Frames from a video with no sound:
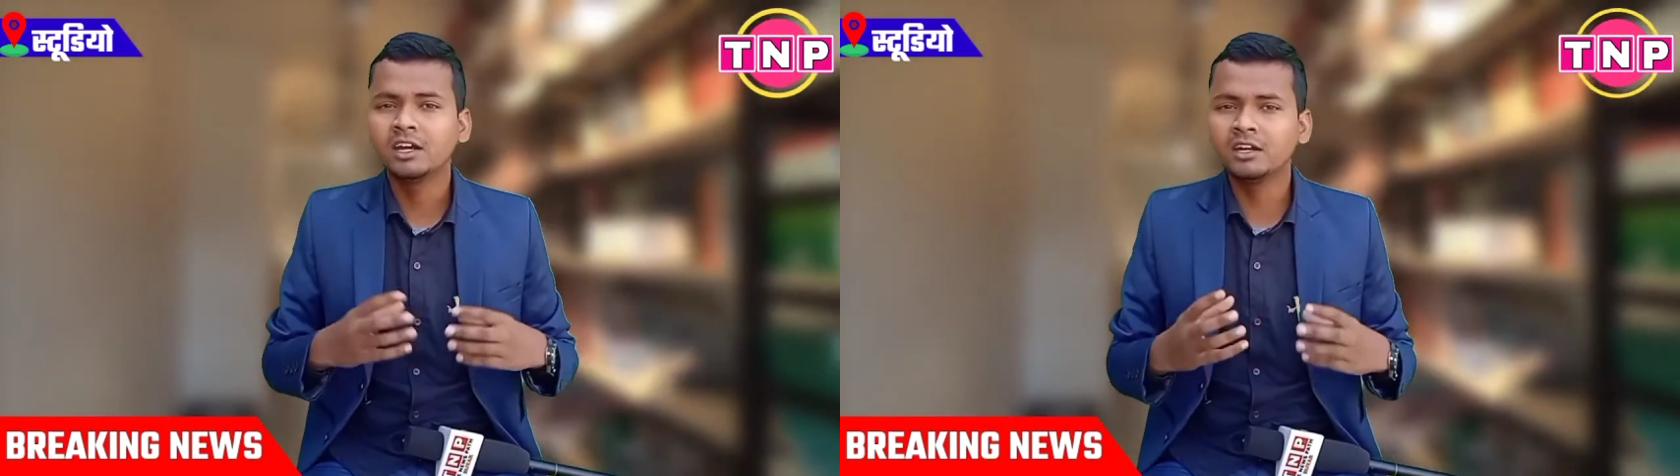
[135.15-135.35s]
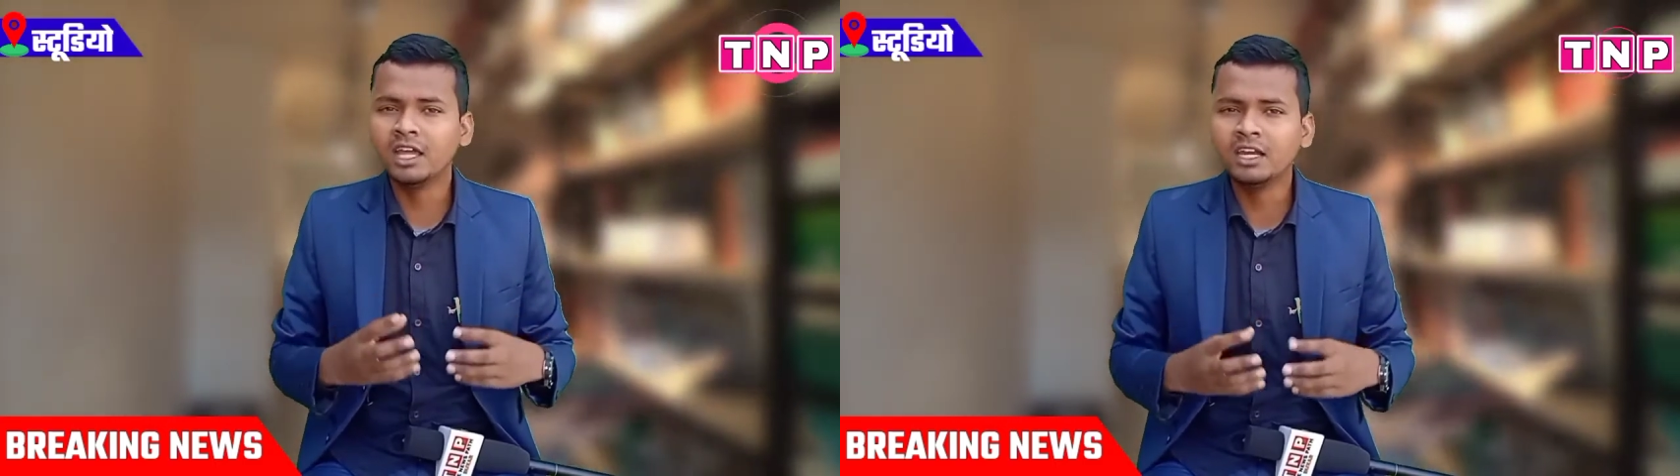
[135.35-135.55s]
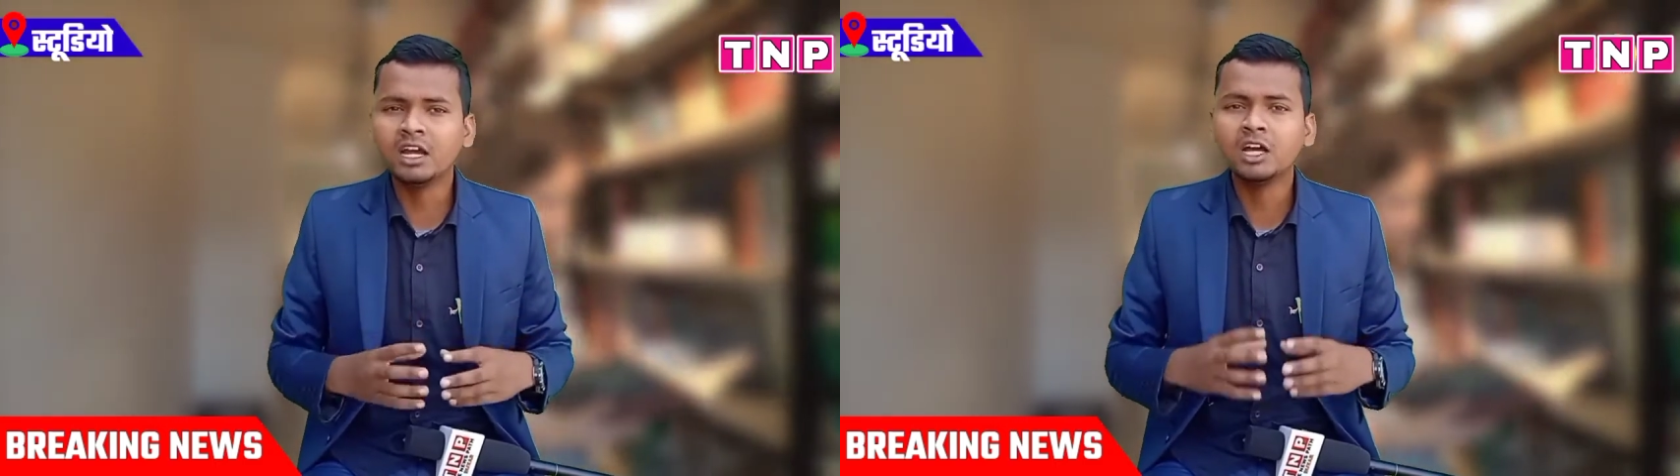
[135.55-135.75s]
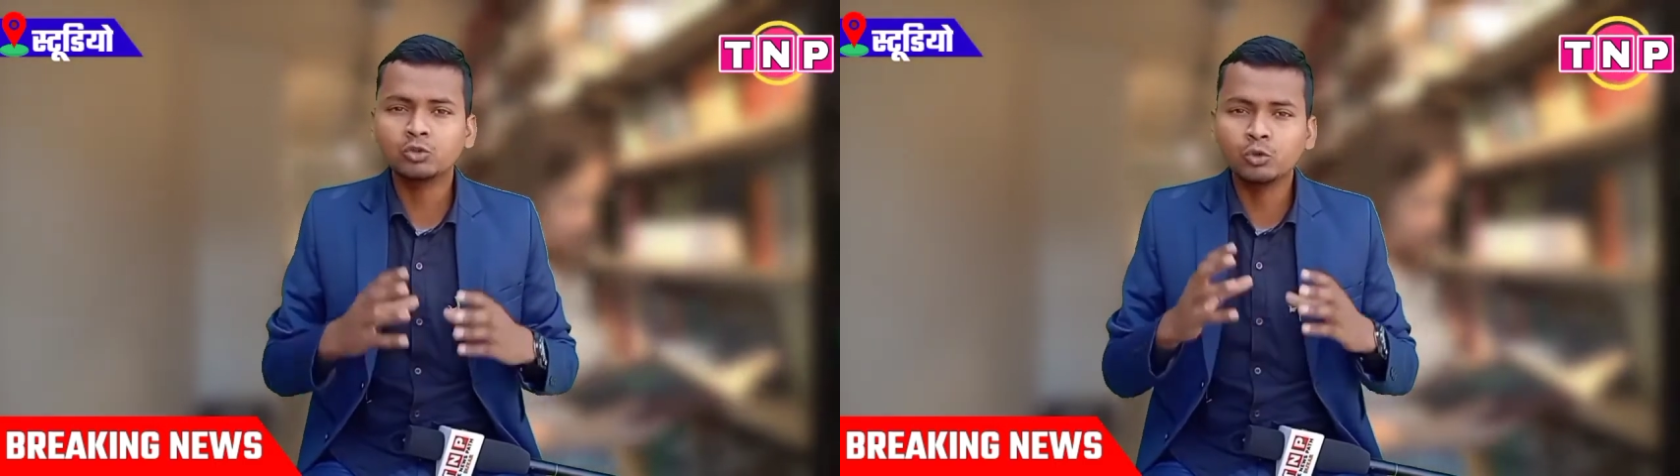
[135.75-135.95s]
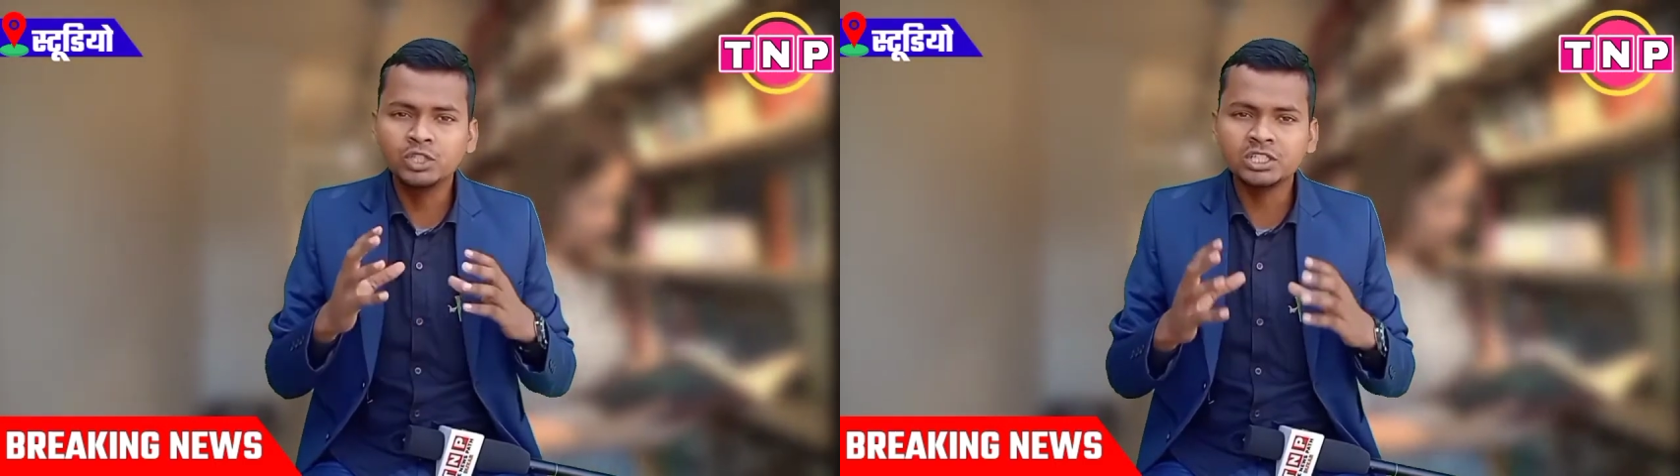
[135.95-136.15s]
नहीं ना
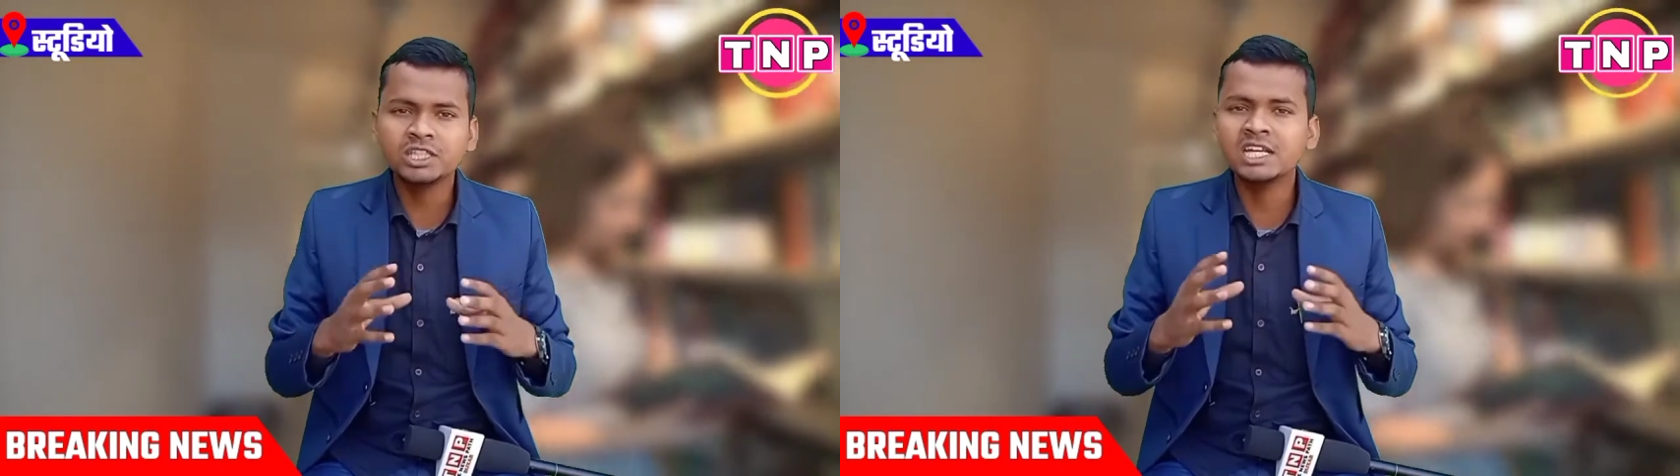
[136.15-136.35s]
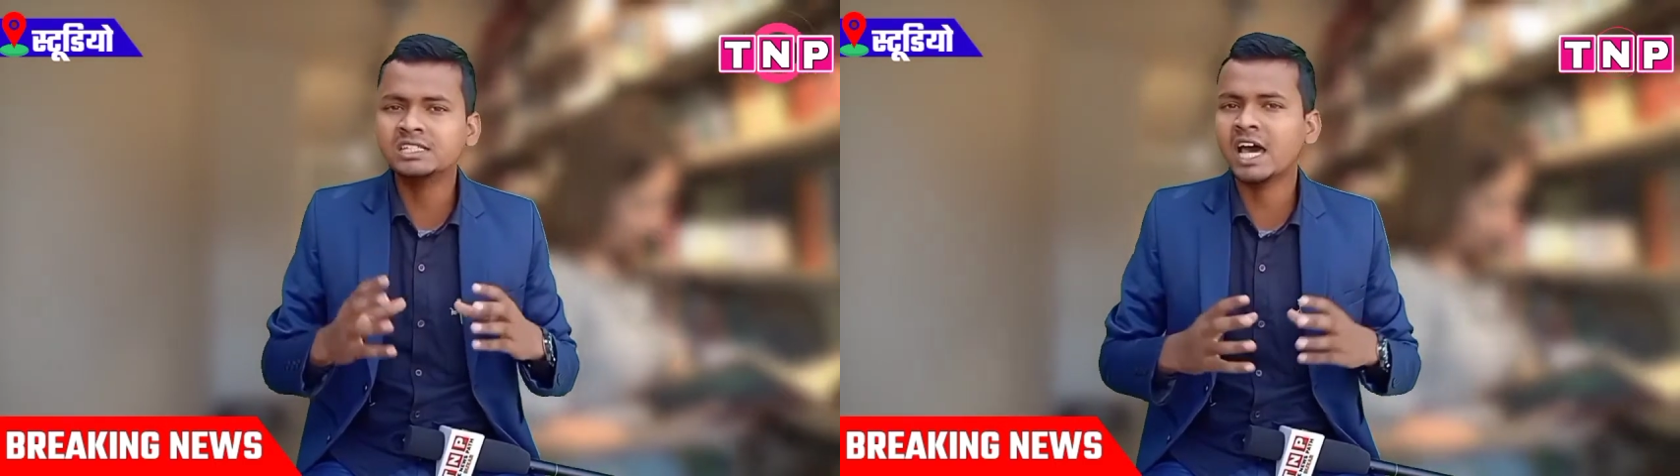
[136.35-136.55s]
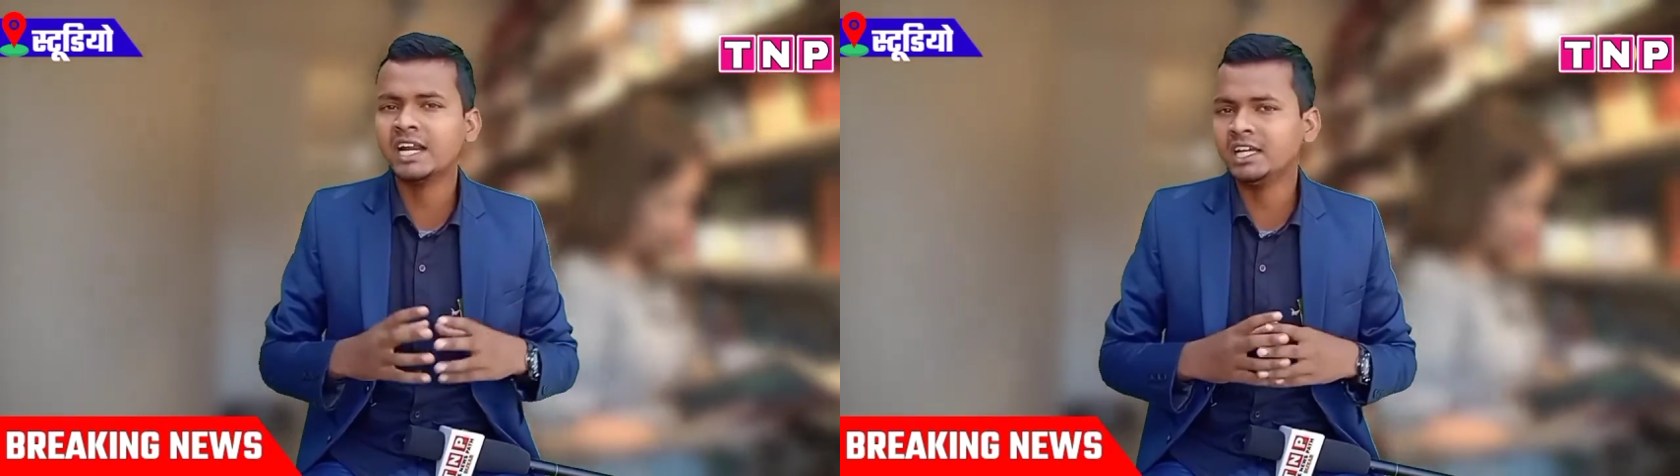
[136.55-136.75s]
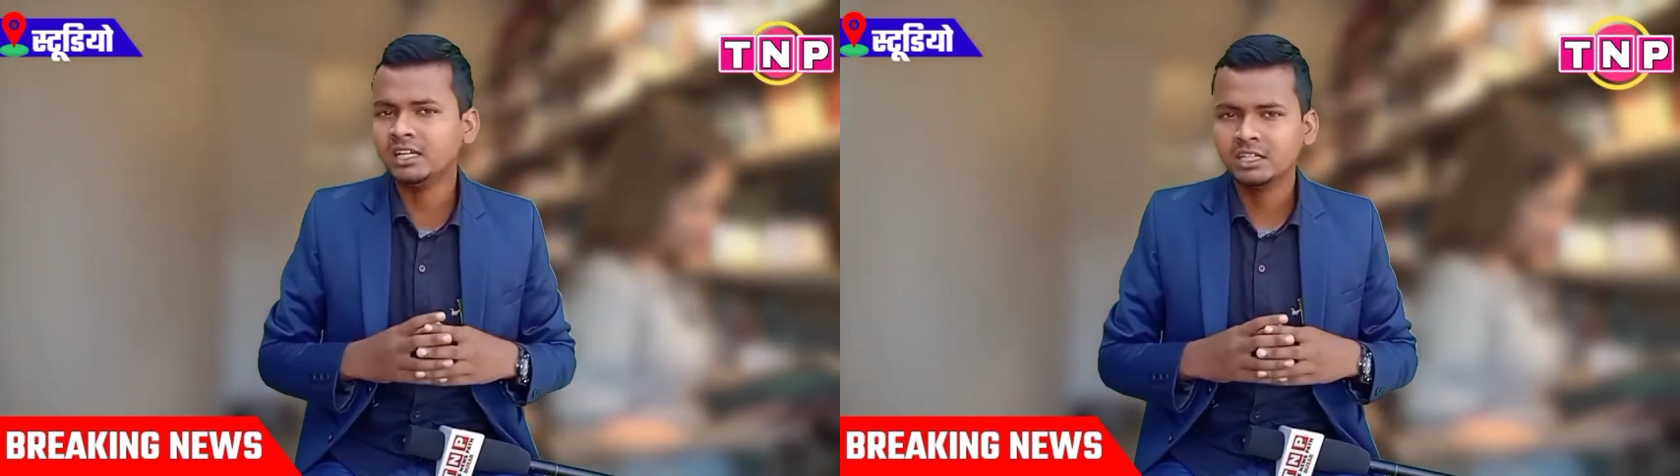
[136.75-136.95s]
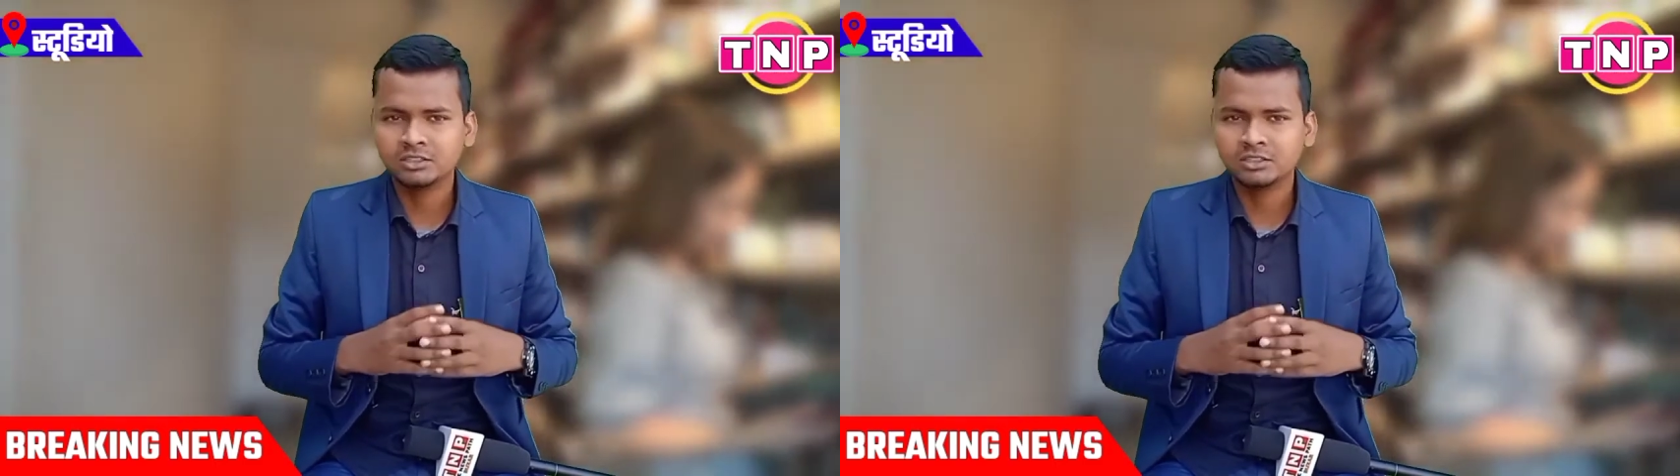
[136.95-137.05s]
तो जितने सारे